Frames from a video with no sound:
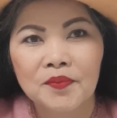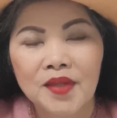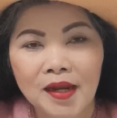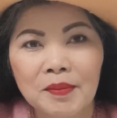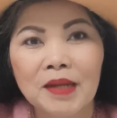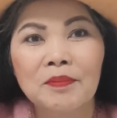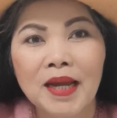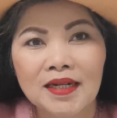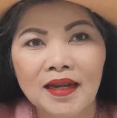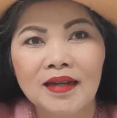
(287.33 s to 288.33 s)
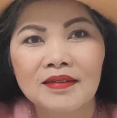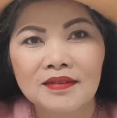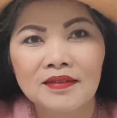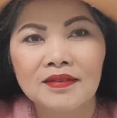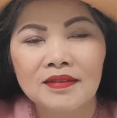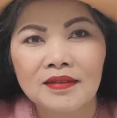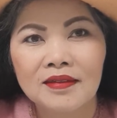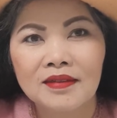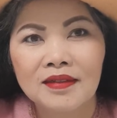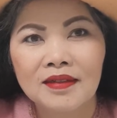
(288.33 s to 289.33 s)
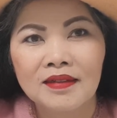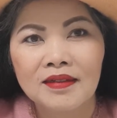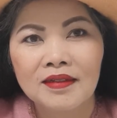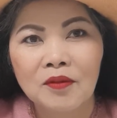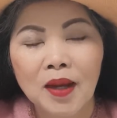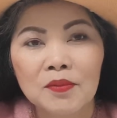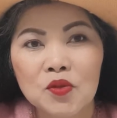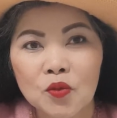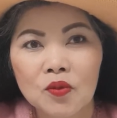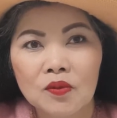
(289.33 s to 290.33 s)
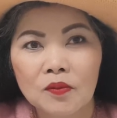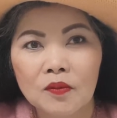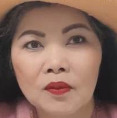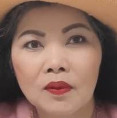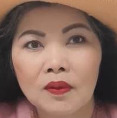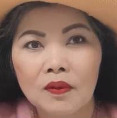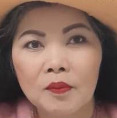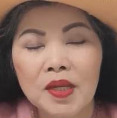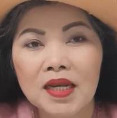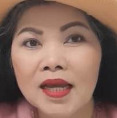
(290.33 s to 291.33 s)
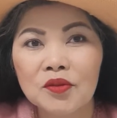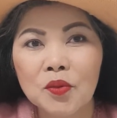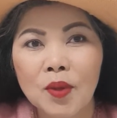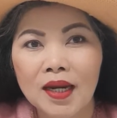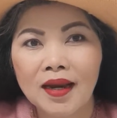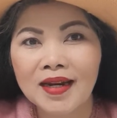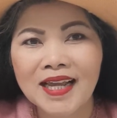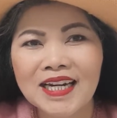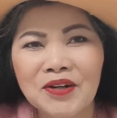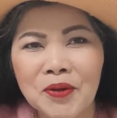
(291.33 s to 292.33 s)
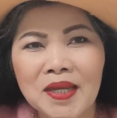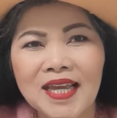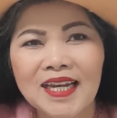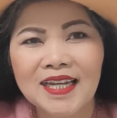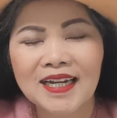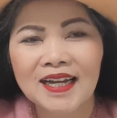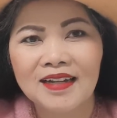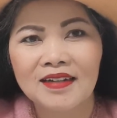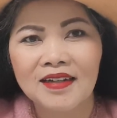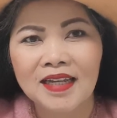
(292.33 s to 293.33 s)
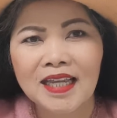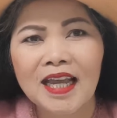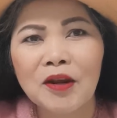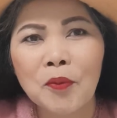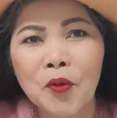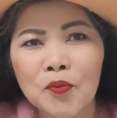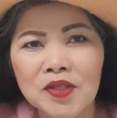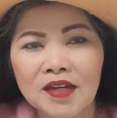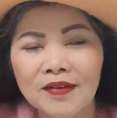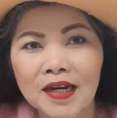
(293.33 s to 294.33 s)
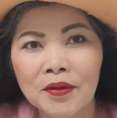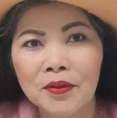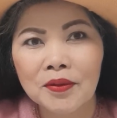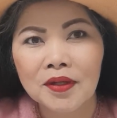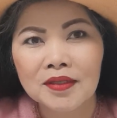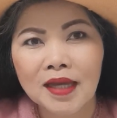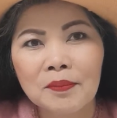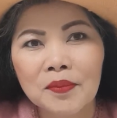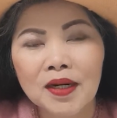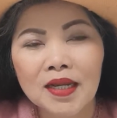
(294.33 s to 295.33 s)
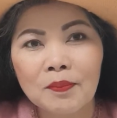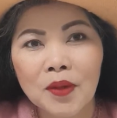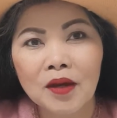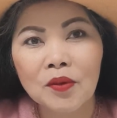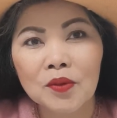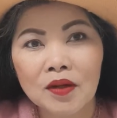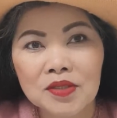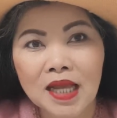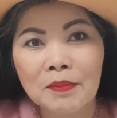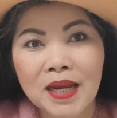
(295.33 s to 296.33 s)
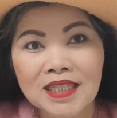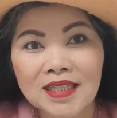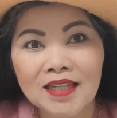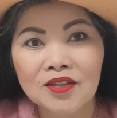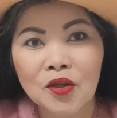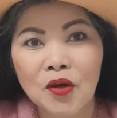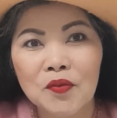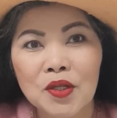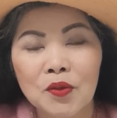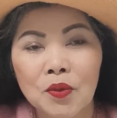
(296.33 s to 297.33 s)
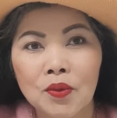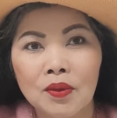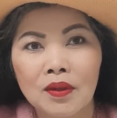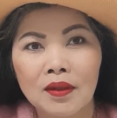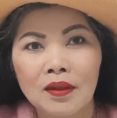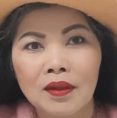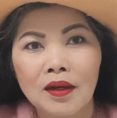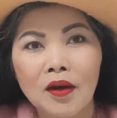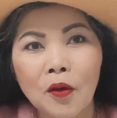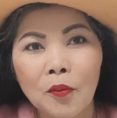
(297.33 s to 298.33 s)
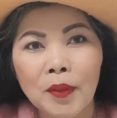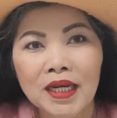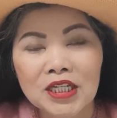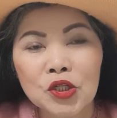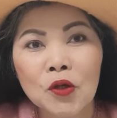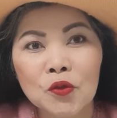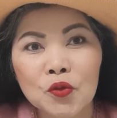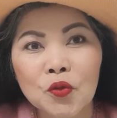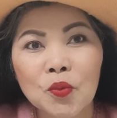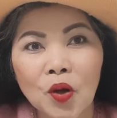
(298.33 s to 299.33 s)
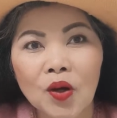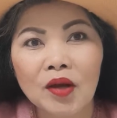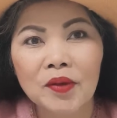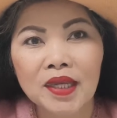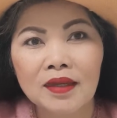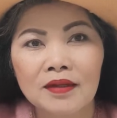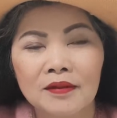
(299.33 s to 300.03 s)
อยากแบ่งปันค่ะ ความสุขมีได้ทุกวันเล็ก ๆน้อยๆแค่นี้ค่ะ แค่เราภูมิใจว่าเราทำคลิปแล้วเราสามารถตัดต่อวดีโอลงไปในช่อง YouTube ของเราเอง